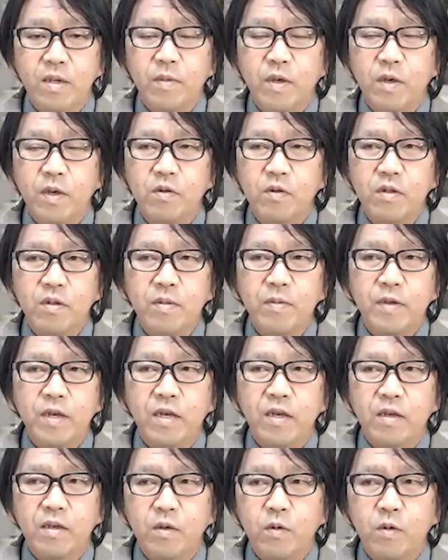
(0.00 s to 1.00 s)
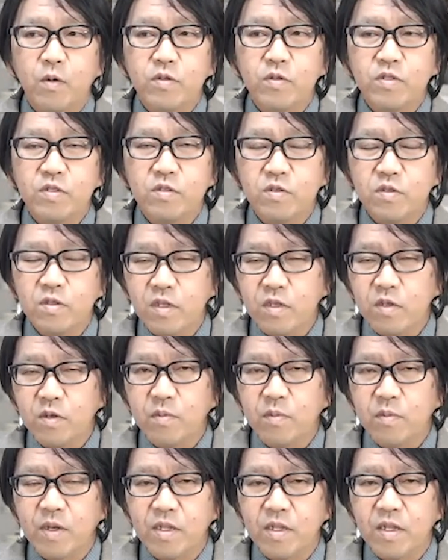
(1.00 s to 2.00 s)
まあ、これはまあ、コーチング理
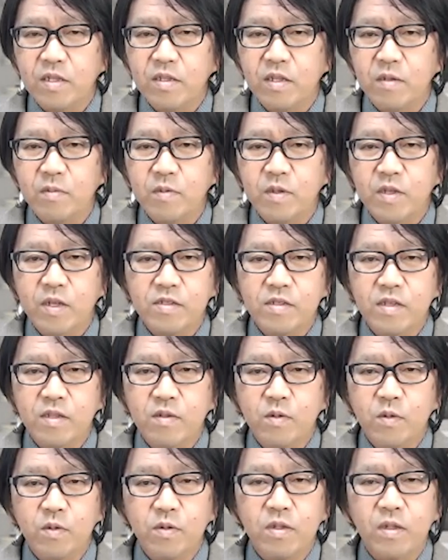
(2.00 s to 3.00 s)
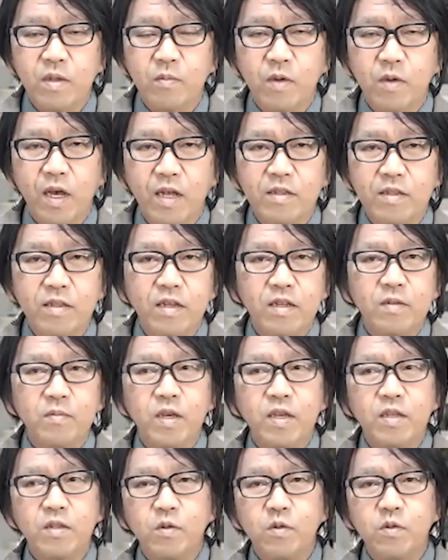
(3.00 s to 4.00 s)
論を学んでいる皆さんにとってはま当たり
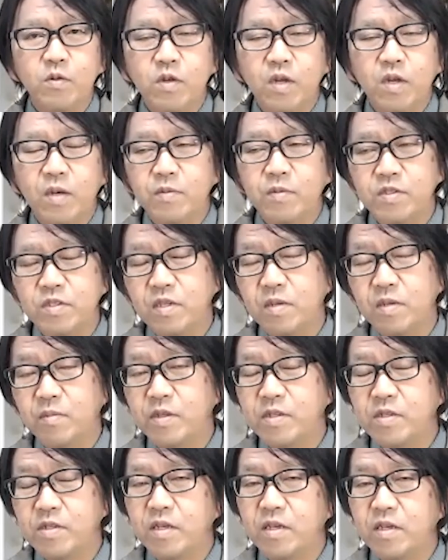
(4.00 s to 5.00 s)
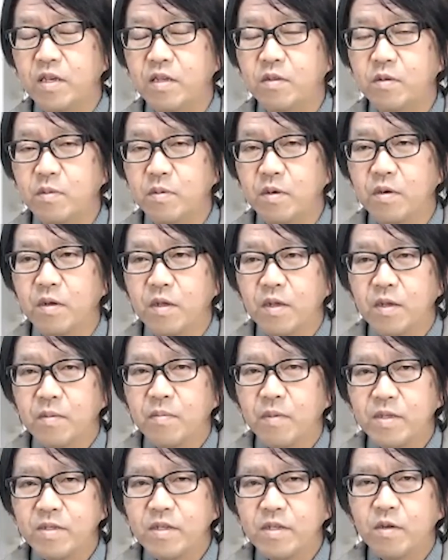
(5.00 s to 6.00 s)
前のことかもしれませんけれども、
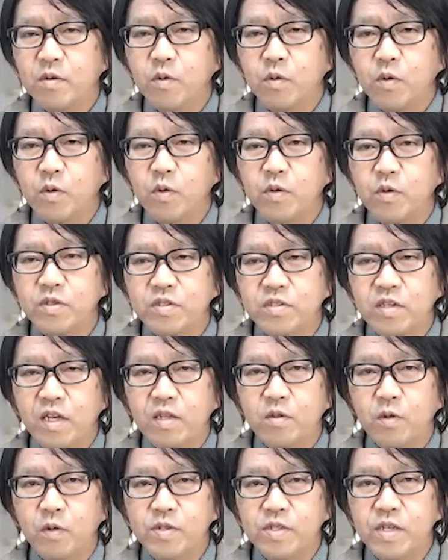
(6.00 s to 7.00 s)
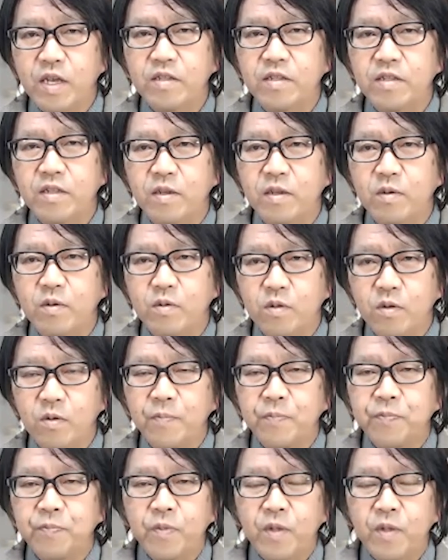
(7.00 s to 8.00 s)
まずはここをしっかりと押さえていくこと。
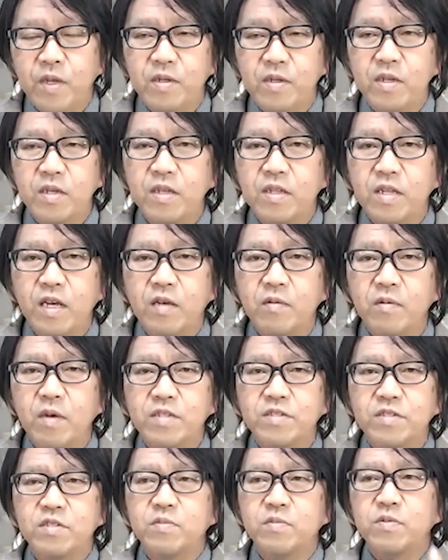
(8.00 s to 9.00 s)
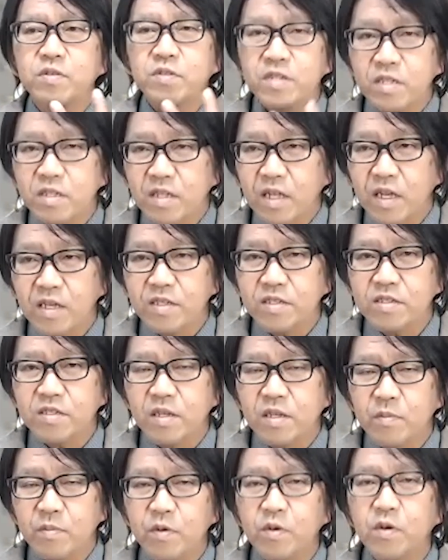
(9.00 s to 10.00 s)
リーダーは自分に対し
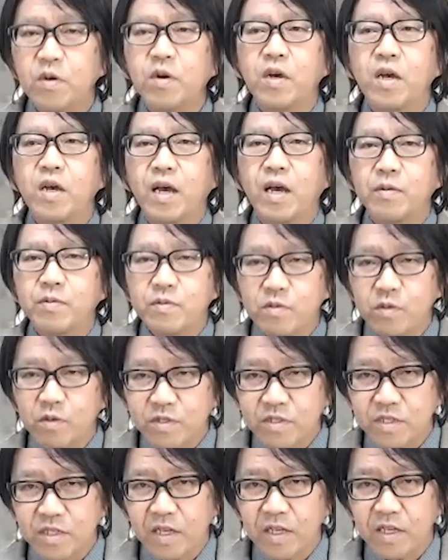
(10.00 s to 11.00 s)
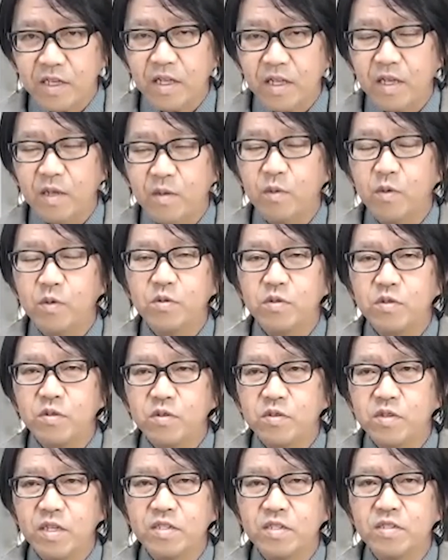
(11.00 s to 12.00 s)
てもハフトを仕掛けない。
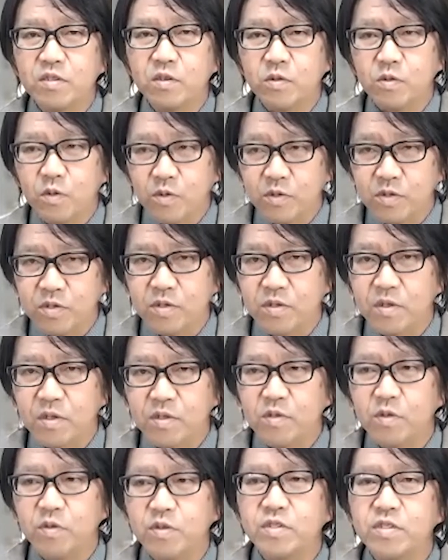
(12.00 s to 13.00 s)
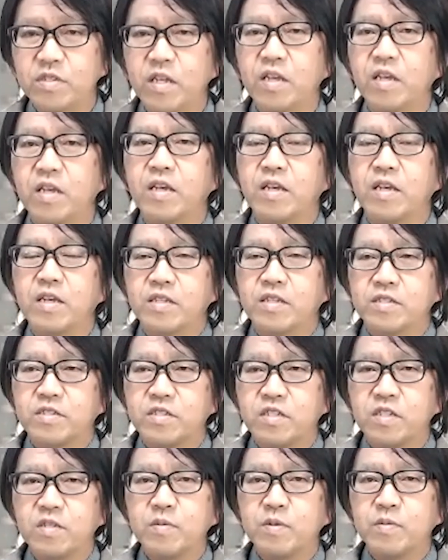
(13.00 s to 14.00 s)
ワントゥーで仕事をする。そして、
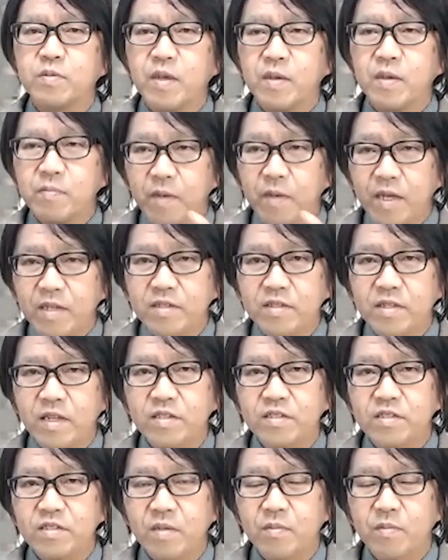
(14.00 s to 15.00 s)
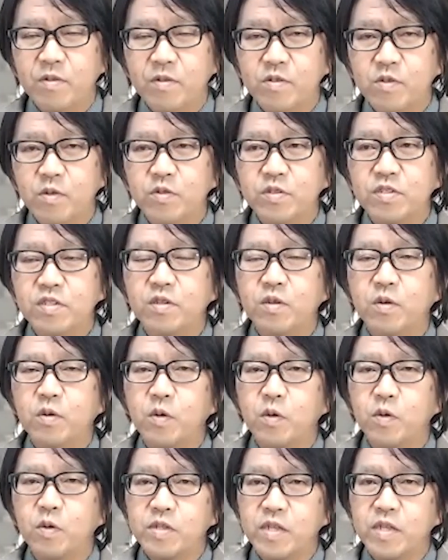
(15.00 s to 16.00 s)
チームメンバーに対しても、組織の
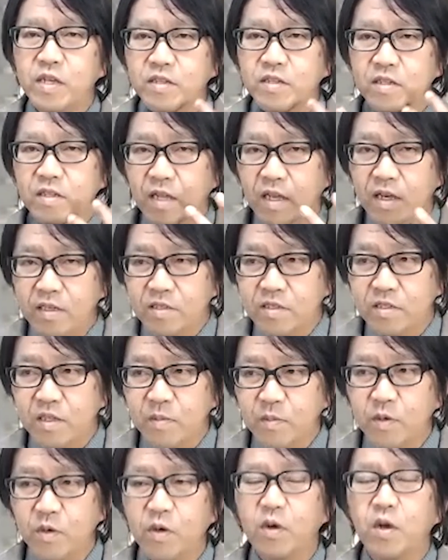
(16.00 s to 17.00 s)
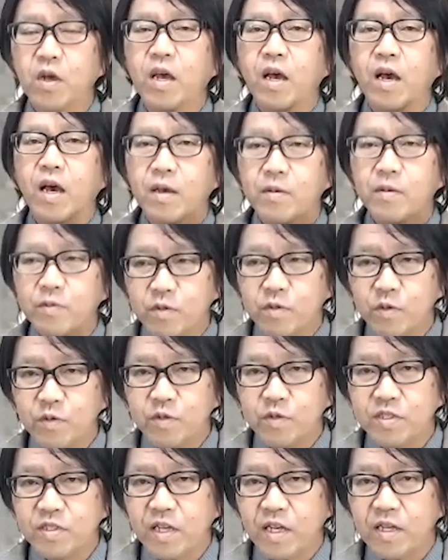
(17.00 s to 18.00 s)
構成員に対しても、ハフトを
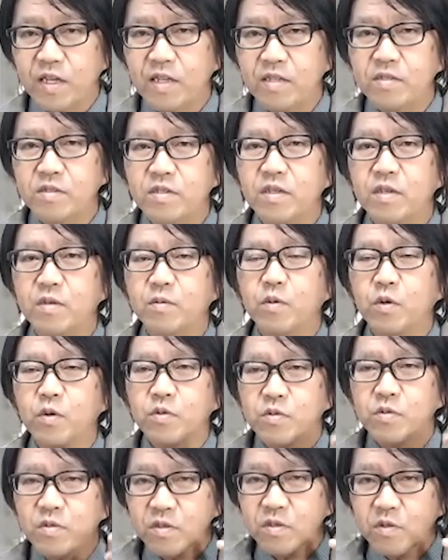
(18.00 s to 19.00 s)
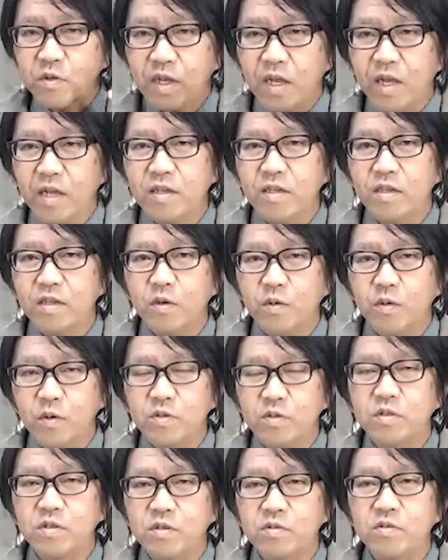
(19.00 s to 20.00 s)
仕掛けずに、ワントゥーの環境
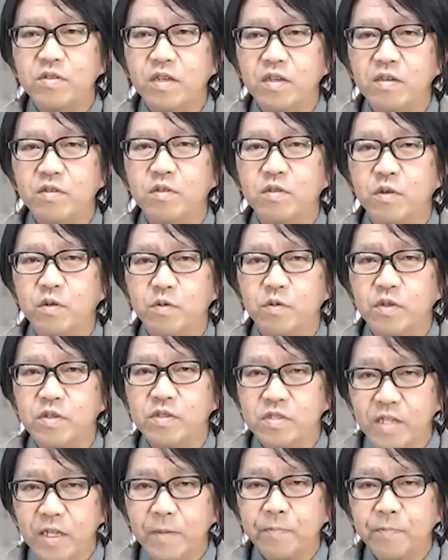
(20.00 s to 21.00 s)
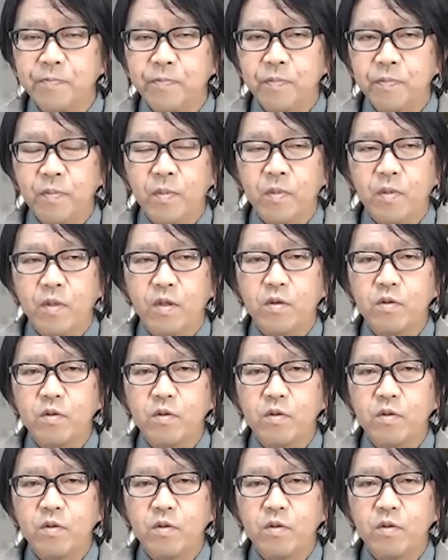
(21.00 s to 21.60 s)
を作っていくということですね。という